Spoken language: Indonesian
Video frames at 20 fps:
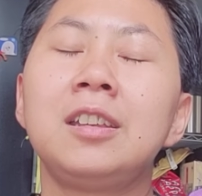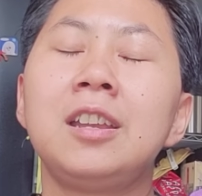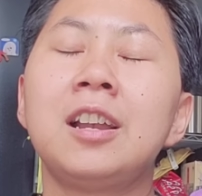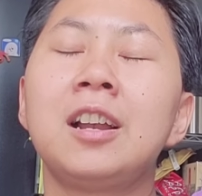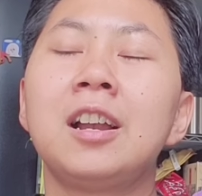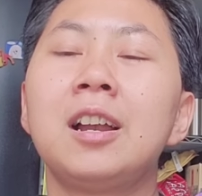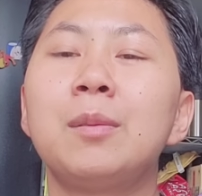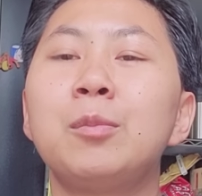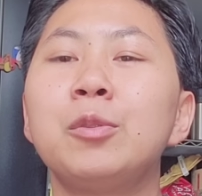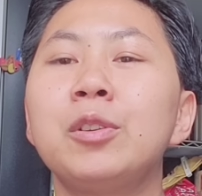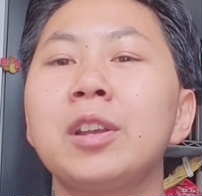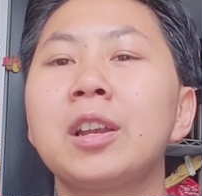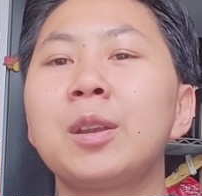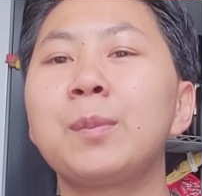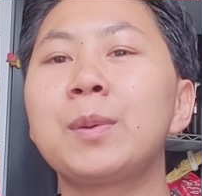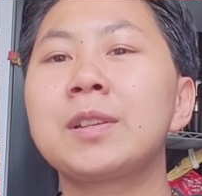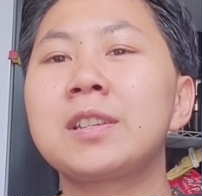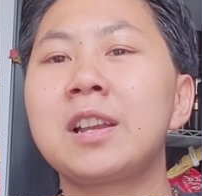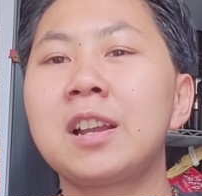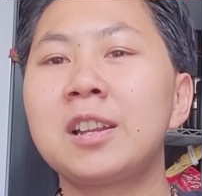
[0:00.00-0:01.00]
yang nggak punya
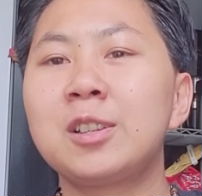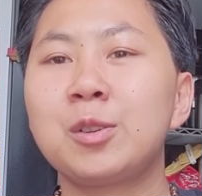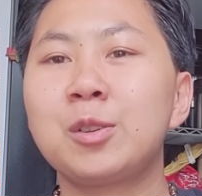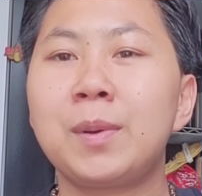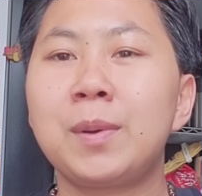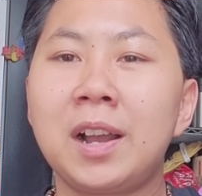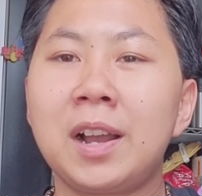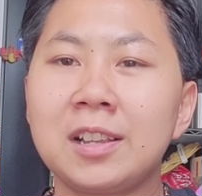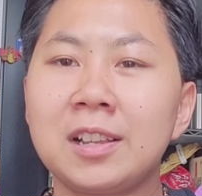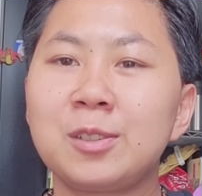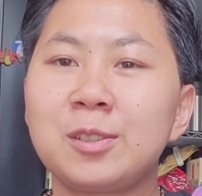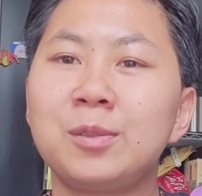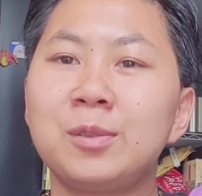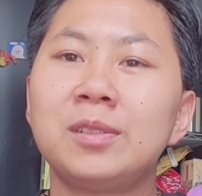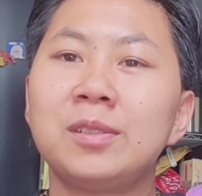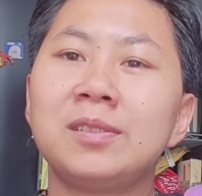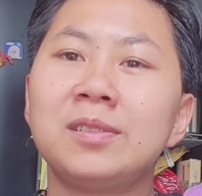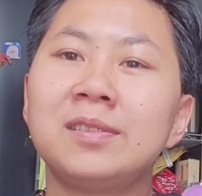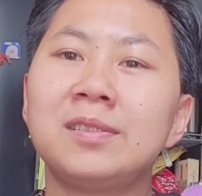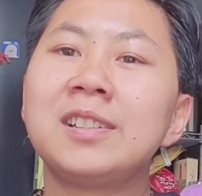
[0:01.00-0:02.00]
kipas angin coba
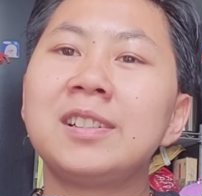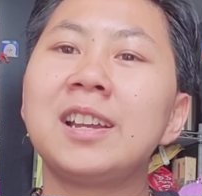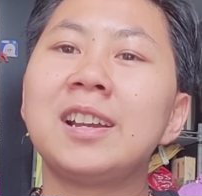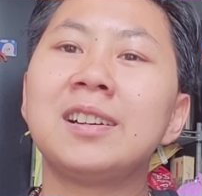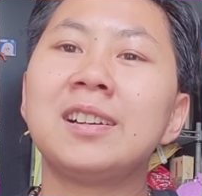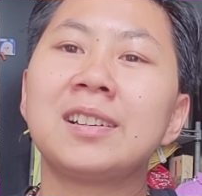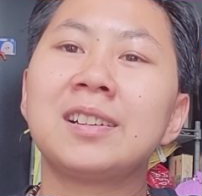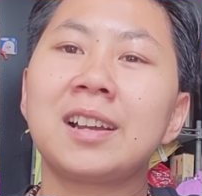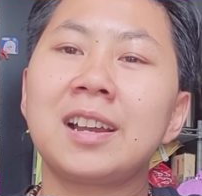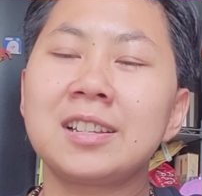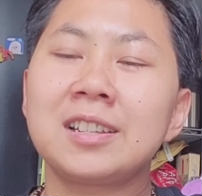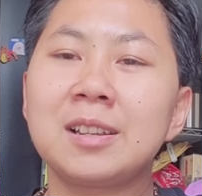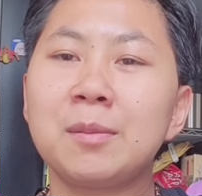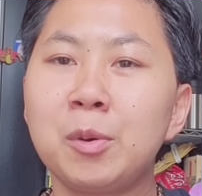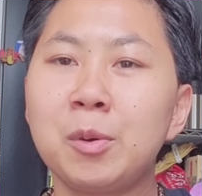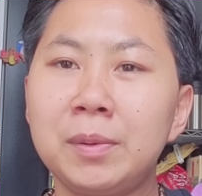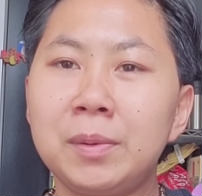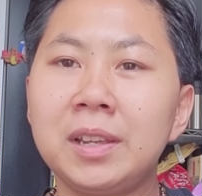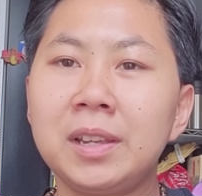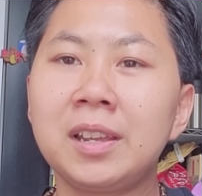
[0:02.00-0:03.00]
ngacung ya kayak
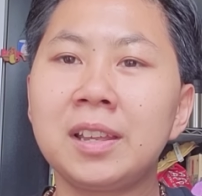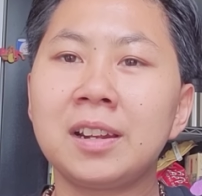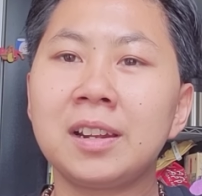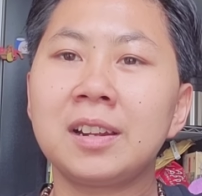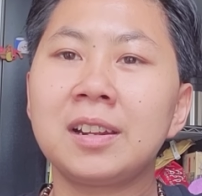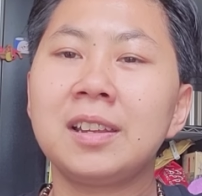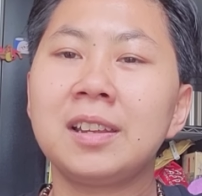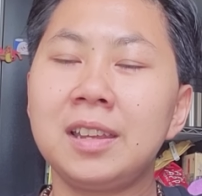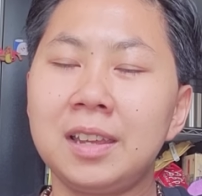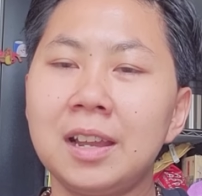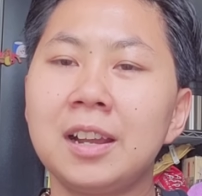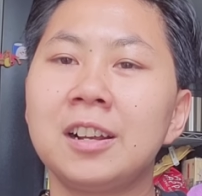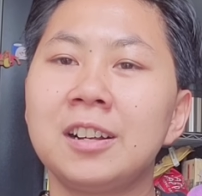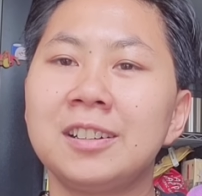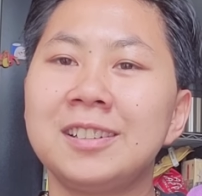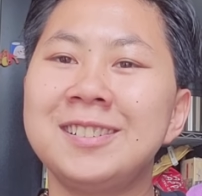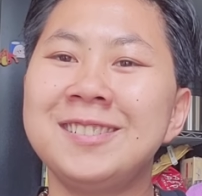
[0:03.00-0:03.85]
saya mau beliin iya